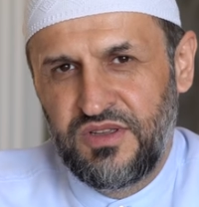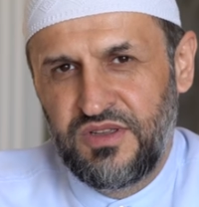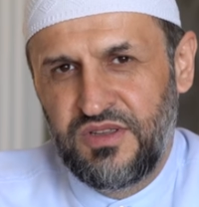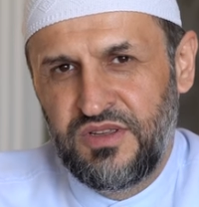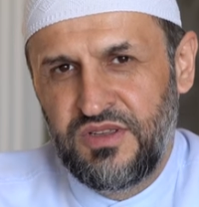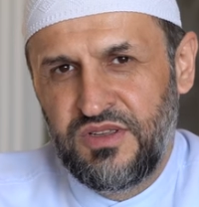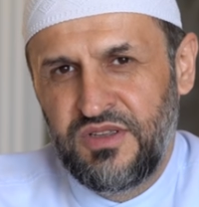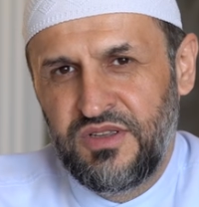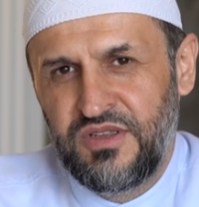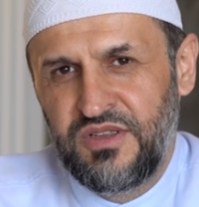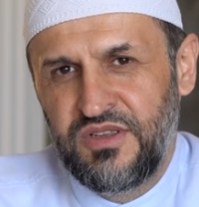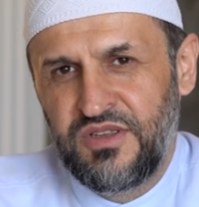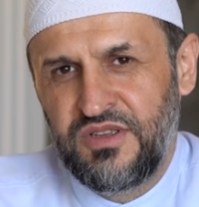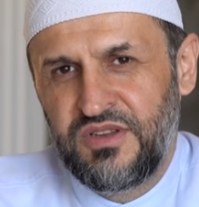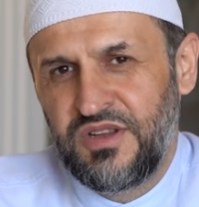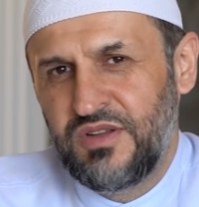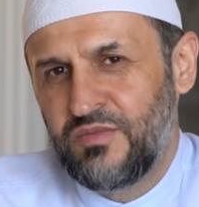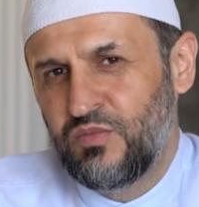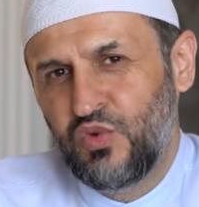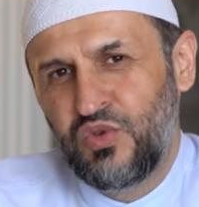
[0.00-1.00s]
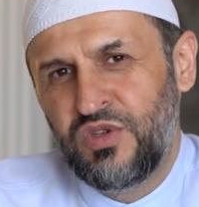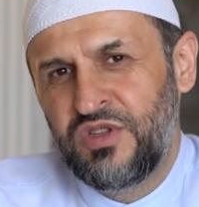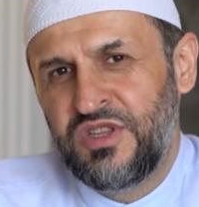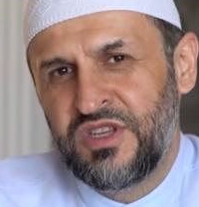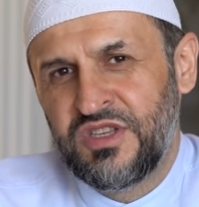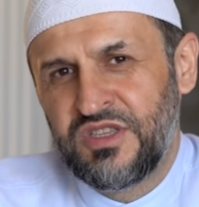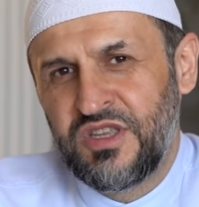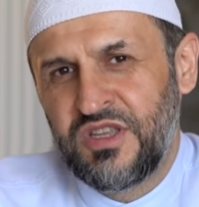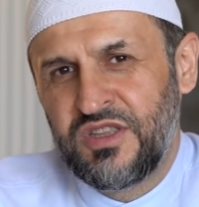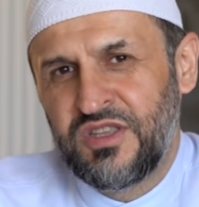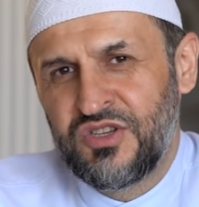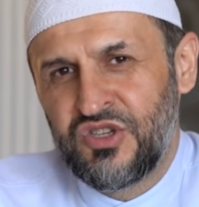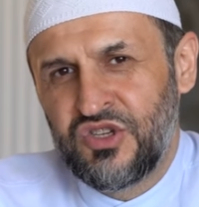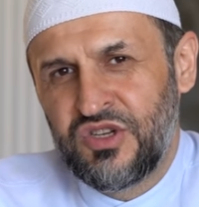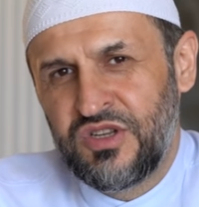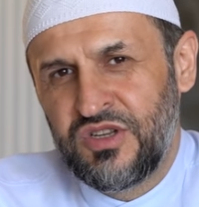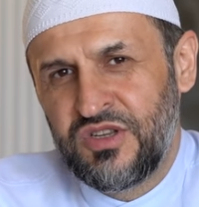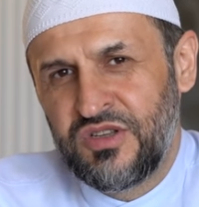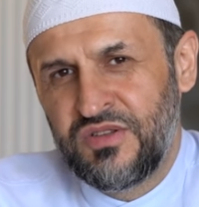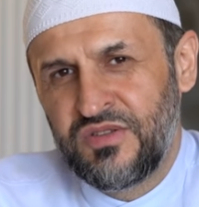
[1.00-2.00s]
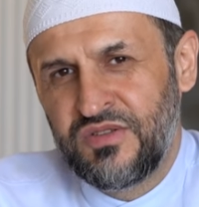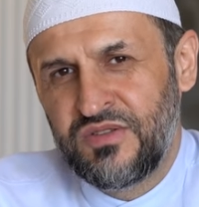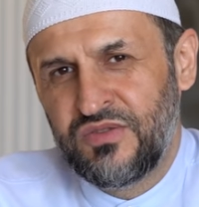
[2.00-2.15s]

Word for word: И нам будет достаточно